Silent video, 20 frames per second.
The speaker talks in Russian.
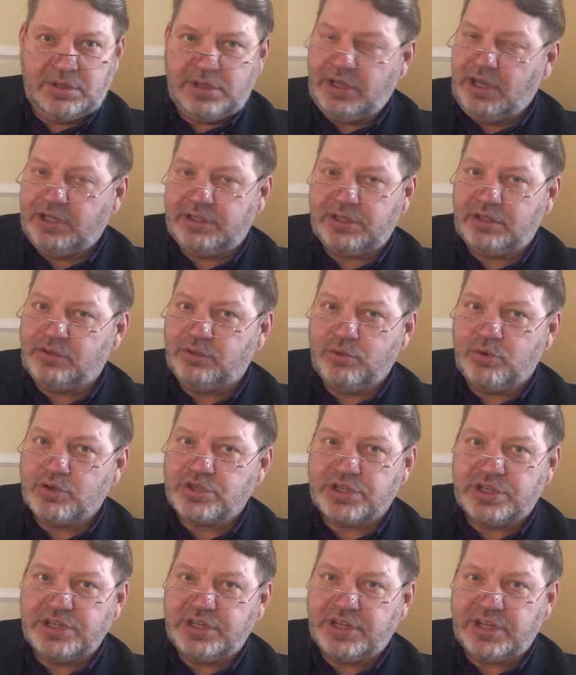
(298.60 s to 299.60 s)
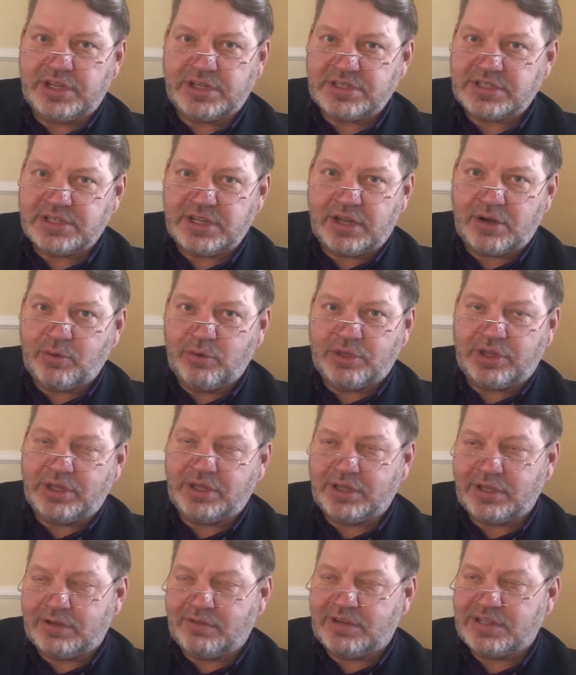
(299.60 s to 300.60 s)
и это тоже не сороки
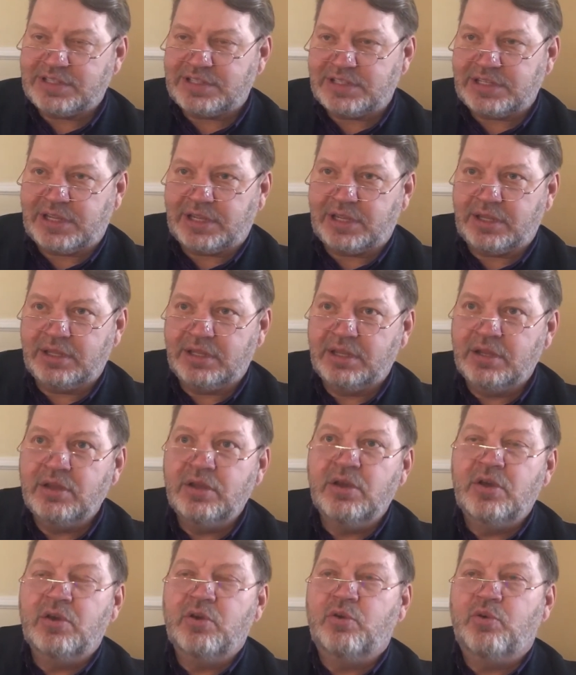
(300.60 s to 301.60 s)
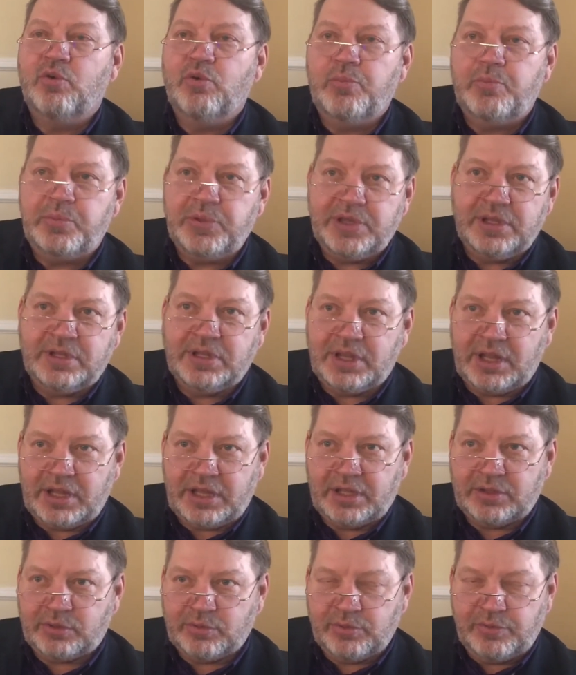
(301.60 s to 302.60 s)
на хвосте, купила
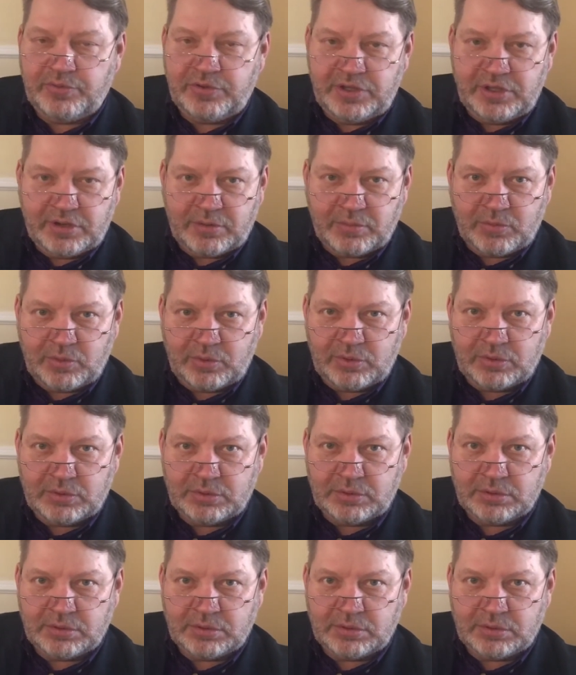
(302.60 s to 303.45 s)
эту фирму,